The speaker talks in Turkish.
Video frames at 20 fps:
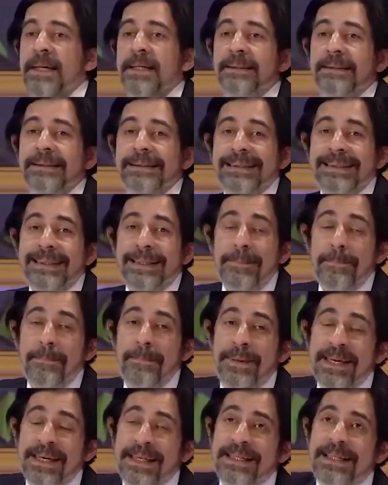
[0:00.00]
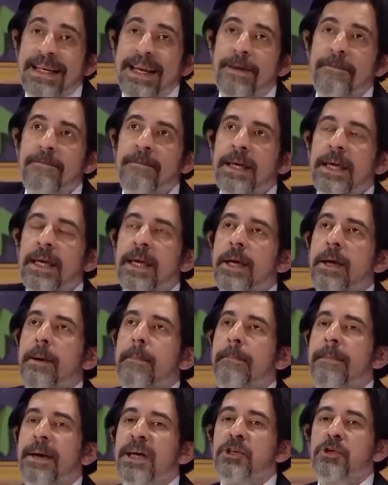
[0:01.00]
bir bir nevi
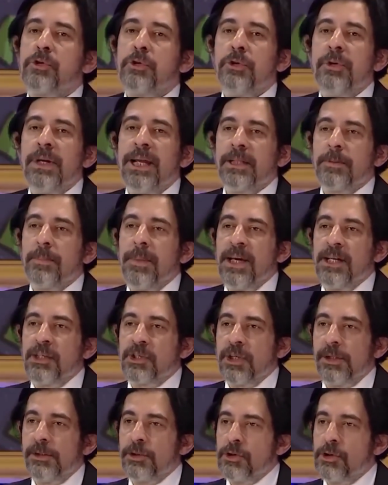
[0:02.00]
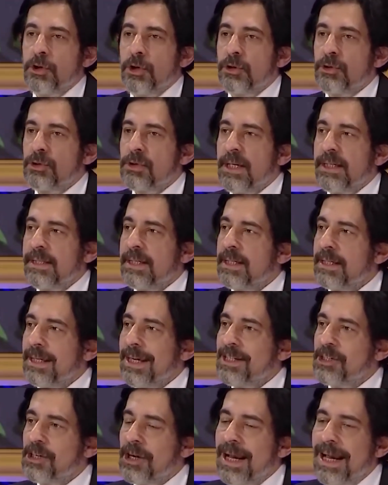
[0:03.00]
meşgul etmeye çalışıyoruz ya da
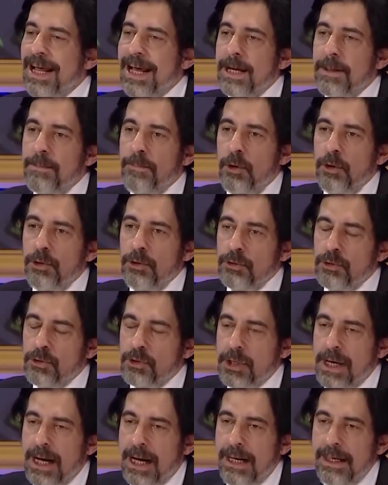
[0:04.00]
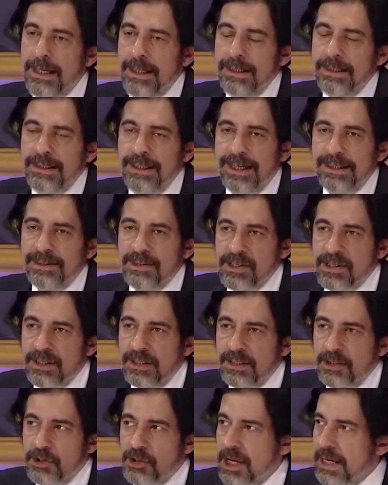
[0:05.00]
geceler boyunca
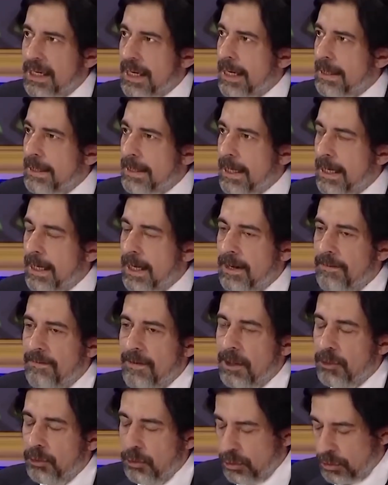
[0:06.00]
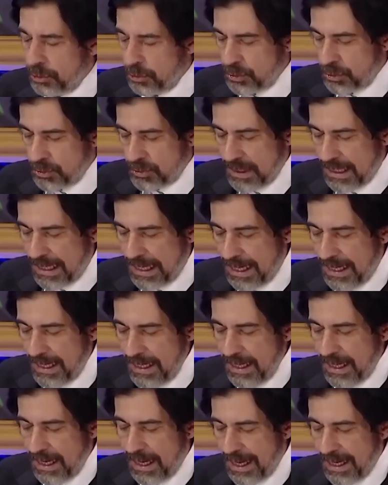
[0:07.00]
yalnızlık çekenlere ve
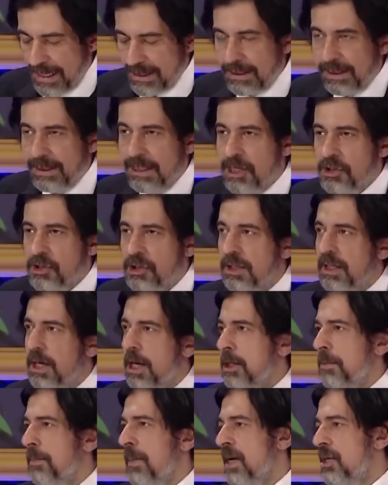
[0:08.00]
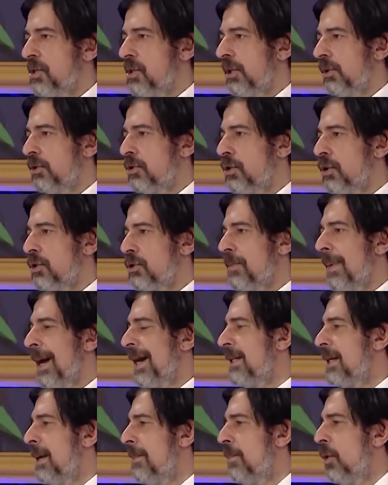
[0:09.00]
uykusuzlara arkadaşlık etmeye çalışıyoruz.
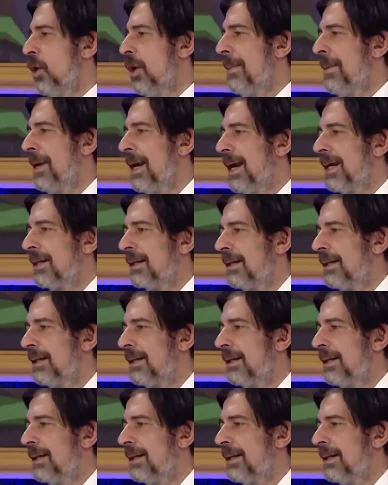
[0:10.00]
Madem böyle